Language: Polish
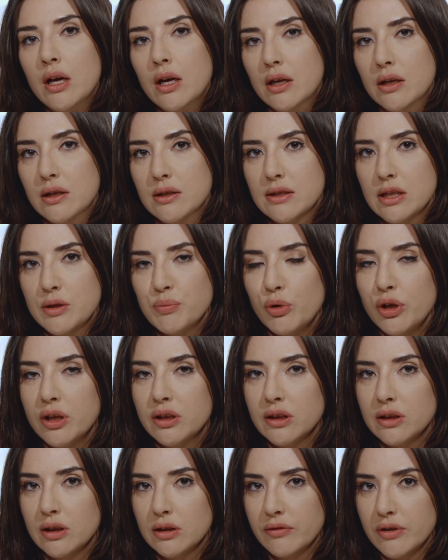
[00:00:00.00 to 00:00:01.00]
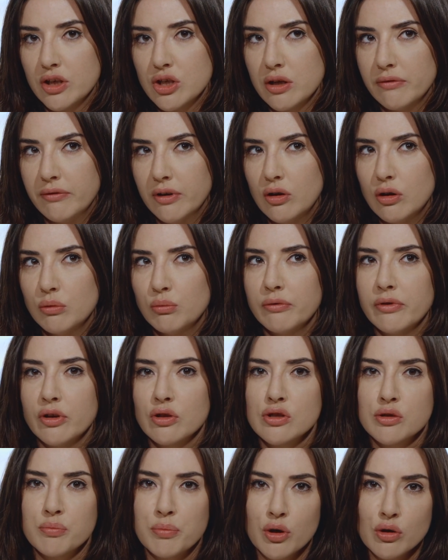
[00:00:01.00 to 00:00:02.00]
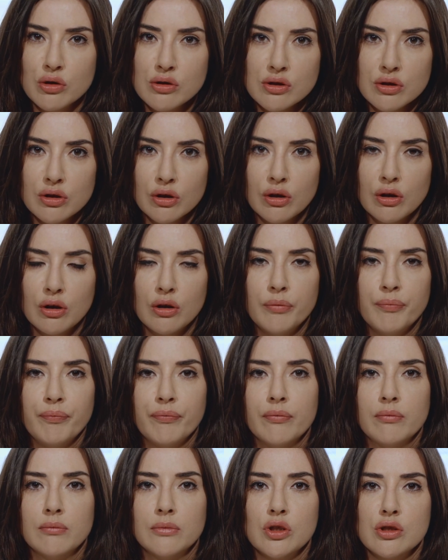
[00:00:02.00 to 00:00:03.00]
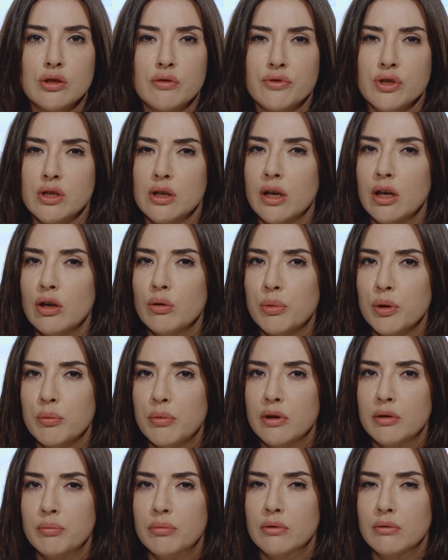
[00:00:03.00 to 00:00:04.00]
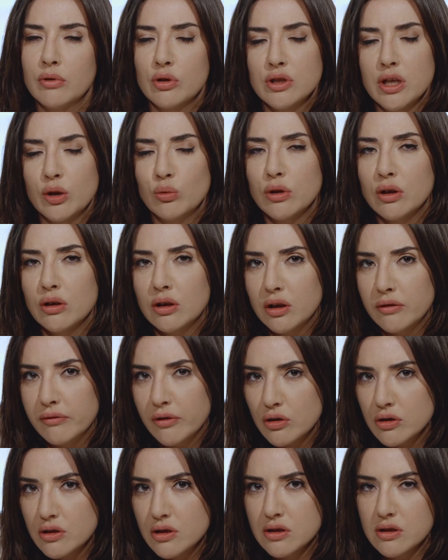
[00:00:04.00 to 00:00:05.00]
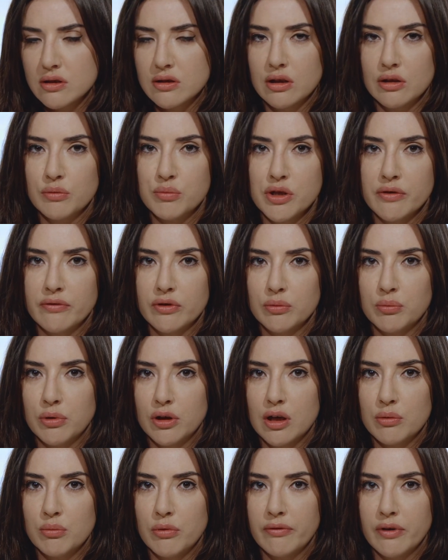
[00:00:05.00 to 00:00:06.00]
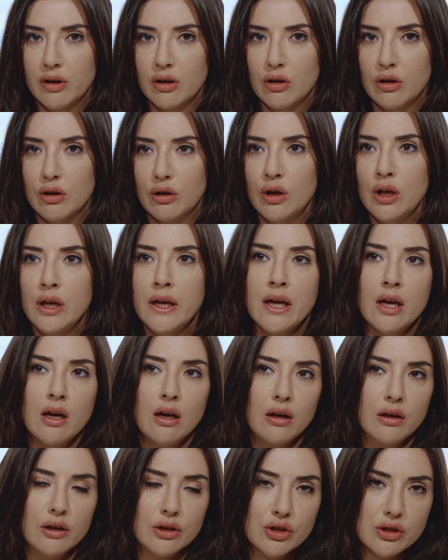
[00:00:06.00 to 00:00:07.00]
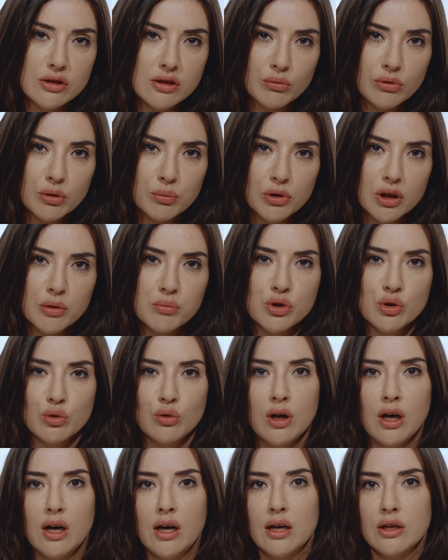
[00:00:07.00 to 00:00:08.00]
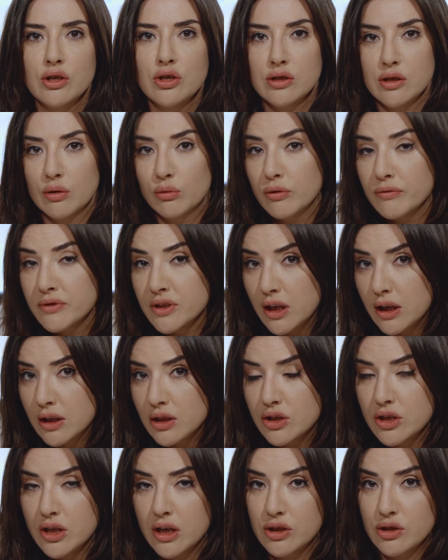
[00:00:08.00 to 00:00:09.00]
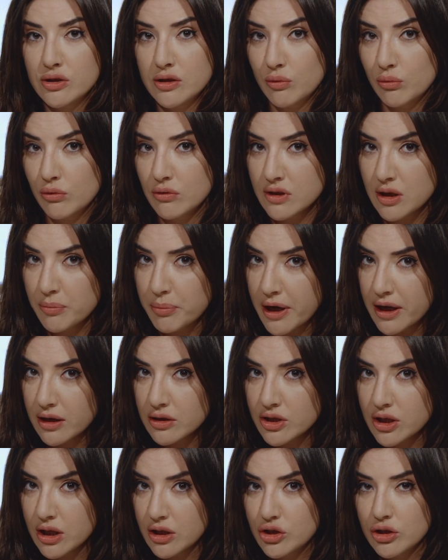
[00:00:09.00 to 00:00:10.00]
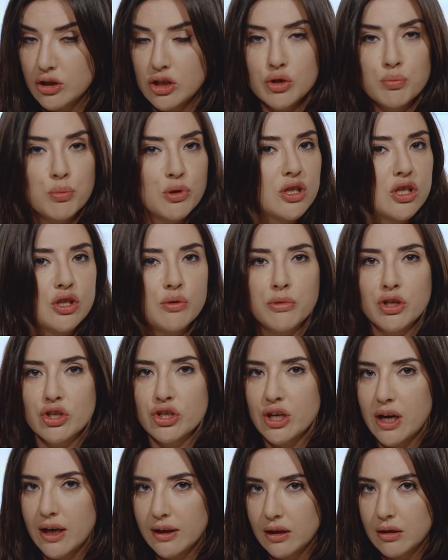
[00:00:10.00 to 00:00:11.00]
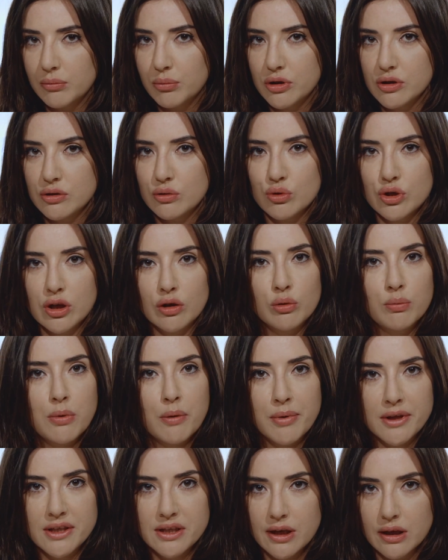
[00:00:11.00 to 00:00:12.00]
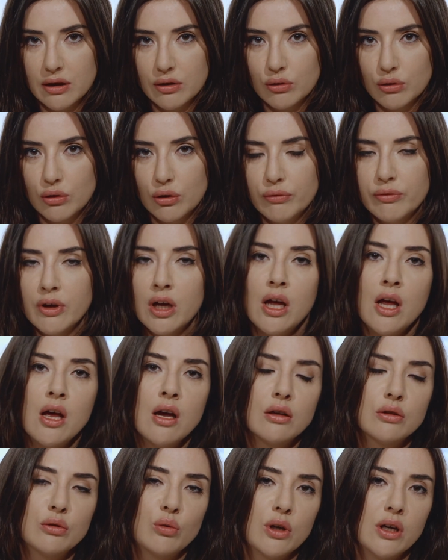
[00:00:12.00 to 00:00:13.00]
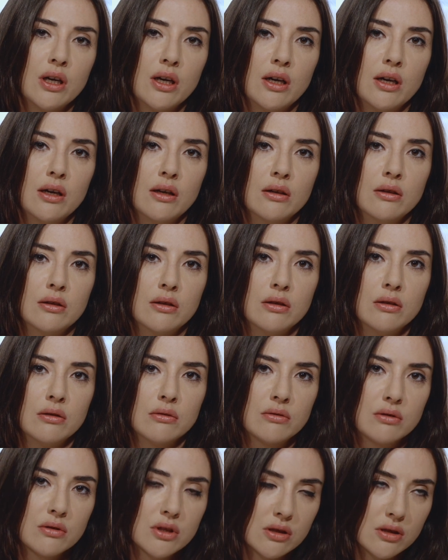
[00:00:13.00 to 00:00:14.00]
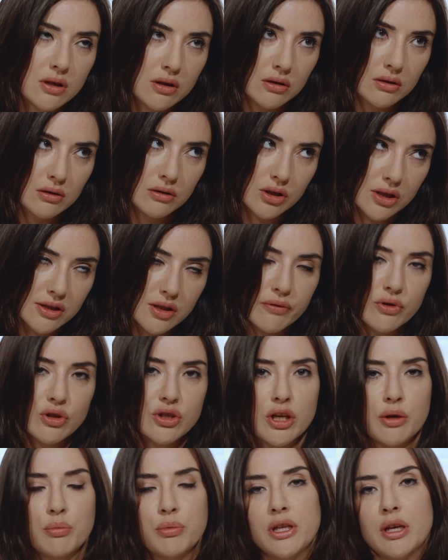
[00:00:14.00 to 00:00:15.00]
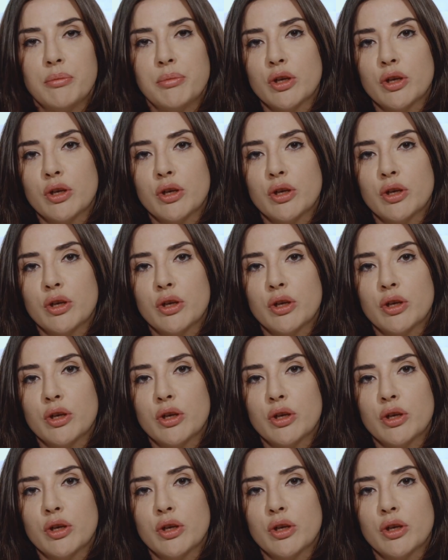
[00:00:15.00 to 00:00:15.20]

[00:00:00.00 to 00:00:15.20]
E, zespół jelita nadwrażliwego, mówiąc prosto, to mm, są wszelkiego e, rodzaju dolegliwości ze strony przewodu pokarmowego. E, czy są to bóle brzucha, czy są to wzdęcia, czy są to zaparcia, czy też postać mieszana, bo jest duża grupa pacjentów, która czasowo cierpi na